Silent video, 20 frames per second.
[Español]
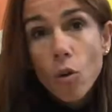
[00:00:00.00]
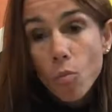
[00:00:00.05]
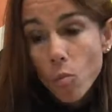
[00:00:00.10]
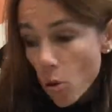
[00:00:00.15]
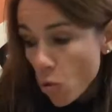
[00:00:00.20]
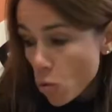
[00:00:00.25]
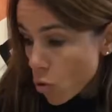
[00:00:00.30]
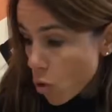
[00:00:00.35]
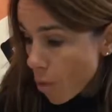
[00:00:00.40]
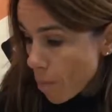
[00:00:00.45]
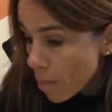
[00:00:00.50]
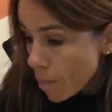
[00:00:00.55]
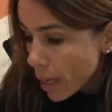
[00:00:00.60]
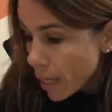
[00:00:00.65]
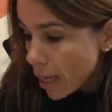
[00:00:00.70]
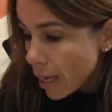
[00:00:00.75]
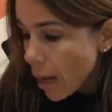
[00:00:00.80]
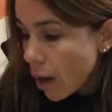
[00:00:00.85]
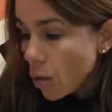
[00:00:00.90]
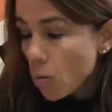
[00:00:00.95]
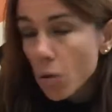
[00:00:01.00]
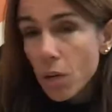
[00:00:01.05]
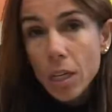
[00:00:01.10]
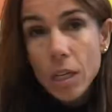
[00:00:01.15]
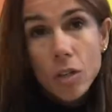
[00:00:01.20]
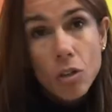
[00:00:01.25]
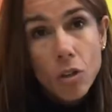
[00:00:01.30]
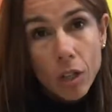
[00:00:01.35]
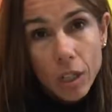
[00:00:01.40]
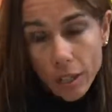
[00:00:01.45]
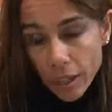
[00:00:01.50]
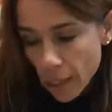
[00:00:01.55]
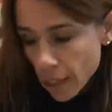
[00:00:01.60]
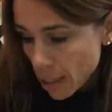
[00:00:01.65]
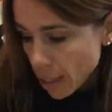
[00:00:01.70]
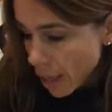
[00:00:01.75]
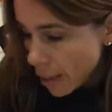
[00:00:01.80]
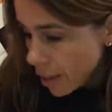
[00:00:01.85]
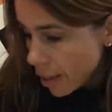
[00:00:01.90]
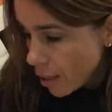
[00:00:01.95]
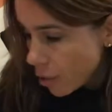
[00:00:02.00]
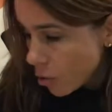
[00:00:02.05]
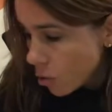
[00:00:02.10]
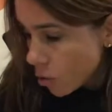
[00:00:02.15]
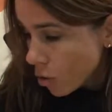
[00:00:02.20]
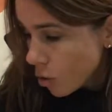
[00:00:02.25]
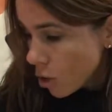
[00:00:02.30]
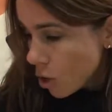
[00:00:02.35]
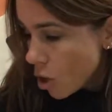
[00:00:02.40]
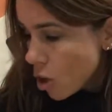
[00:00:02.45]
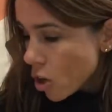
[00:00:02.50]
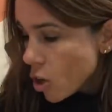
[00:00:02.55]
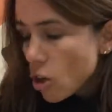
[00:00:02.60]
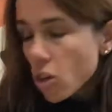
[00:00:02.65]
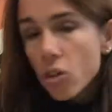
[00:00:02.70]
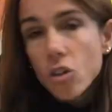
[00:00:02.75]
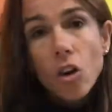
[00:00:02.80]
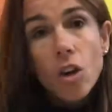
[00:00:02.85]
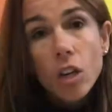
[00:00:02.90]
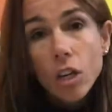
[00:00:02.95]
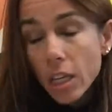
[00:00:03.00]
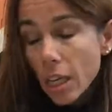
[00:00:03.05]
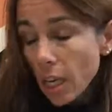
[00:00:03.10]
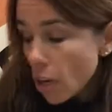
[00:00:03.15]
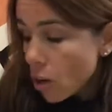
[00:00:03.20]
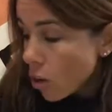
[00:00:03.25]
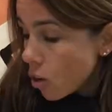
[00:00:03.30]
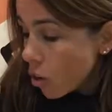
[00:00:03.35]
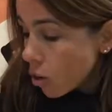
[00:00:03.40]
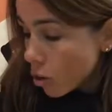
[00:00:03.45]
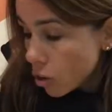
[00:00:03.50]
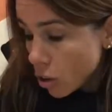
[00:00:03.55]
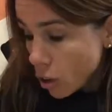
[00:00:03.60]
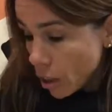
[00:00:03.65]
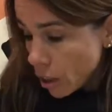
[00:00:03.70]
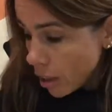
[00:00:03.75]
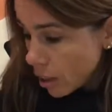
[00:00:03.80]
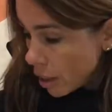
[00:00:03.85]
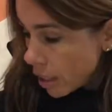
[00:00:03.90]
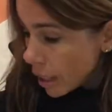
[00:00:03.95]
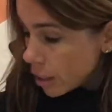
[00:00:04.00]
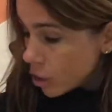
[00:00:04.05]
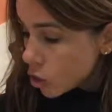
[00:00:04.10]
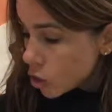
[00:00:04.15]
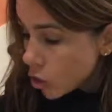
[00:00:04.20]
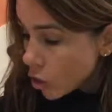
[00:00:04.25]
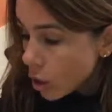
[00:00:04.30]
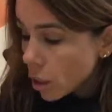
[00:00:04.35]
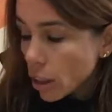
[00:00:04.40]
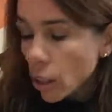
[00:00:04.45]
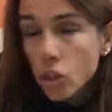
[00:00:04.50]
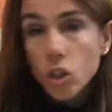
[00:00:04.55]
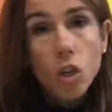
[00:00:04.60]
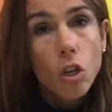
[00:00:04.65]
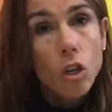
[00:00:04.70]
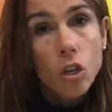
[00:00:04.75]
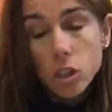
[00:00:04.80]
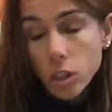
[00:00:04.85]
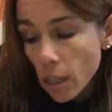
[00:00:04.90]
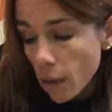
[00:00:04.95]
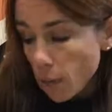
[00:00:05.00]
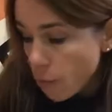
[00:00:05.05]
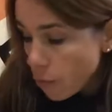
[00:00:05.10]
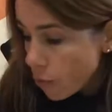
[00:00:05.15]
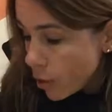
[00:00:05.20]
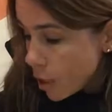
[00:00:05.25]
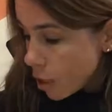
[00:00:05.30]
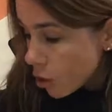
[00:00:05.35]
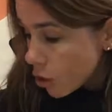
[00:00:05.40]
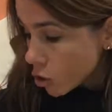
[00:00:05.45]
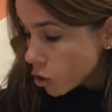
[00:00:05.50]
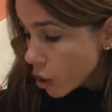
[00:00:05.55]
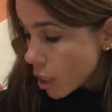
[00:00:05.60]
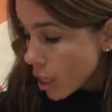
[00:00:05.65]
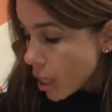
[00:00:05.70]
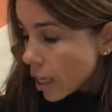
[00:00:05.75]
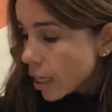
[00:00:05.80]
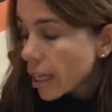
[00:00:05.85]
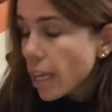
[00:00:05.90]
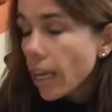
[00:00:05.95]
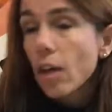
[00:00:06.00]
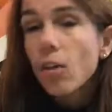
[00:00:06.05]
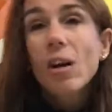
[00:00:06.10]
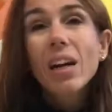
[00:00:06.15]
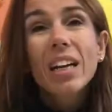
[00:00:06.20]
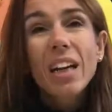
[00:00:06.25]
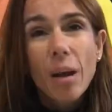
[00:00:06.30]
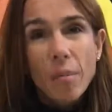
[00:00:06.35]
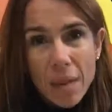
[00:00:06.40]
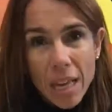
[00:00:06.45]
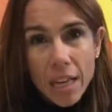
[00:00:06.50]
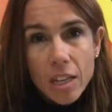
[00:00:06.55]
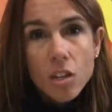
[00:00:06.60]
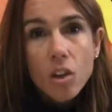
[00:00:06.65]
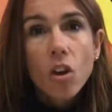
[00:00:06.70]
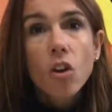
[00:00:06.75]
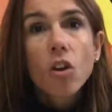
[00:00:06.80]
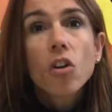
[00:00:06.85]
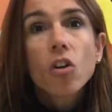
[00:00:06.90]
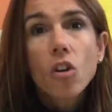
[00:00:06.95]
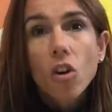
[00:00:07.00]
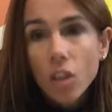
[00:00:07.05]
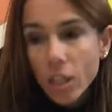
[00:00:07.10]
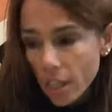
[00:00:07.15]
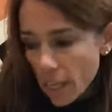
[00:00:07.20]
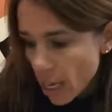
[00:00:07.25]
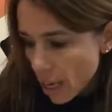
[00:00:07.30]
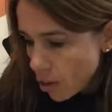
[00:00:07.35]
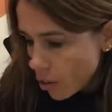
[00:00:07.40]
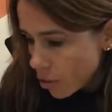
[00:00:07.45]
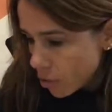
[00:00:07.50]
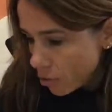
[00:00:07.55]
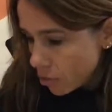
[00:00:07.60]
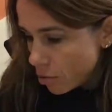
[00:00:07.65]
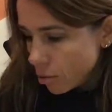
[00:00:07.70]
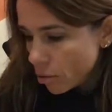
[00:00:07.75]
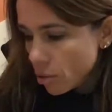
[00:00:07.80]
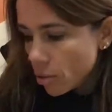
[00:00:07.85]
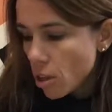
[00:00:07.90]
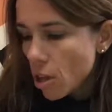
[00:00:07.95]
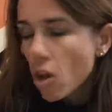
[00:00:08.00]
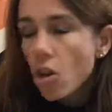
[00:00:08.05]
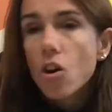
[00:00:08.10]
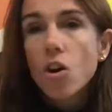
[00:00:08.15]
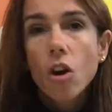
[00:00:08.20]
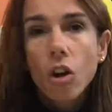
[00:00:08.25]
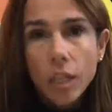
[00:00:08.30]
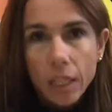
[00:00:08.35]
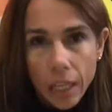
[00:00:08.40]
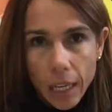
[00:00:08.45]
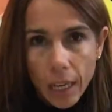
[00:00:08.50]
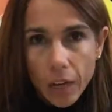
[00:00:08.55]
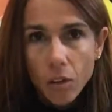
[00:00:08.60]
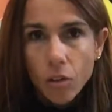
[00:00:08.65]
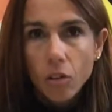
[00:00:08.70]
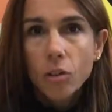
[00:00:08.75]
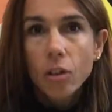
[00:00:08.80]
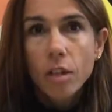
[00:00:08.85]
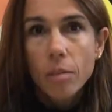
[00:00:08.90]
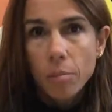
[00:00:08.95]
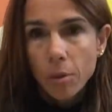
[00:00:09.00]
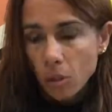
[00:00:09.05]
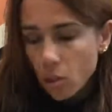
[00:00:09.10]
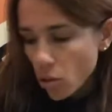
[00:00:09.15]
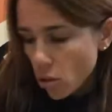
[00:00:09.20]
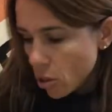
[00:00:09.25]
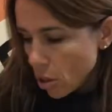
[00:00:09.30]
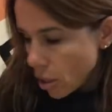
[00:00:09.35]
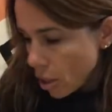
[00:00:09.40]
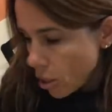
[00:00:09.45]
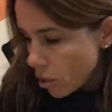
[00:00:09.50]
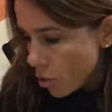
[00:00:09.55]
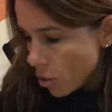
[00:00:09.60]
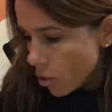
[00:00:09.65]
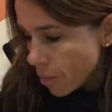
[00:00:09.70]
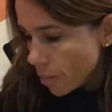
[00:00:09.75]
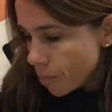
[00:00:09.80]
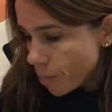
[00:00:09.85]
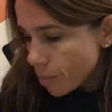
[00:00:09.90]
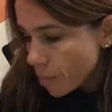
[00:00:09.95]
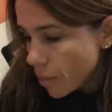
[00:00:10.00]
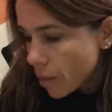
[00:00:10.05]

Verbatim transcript: como a un hombre a un niño recién nacido. No quiero oro ni incienso ni tesoros tan fríos. Quiero el camello, lo quiero, lo quiero, repitió el niño.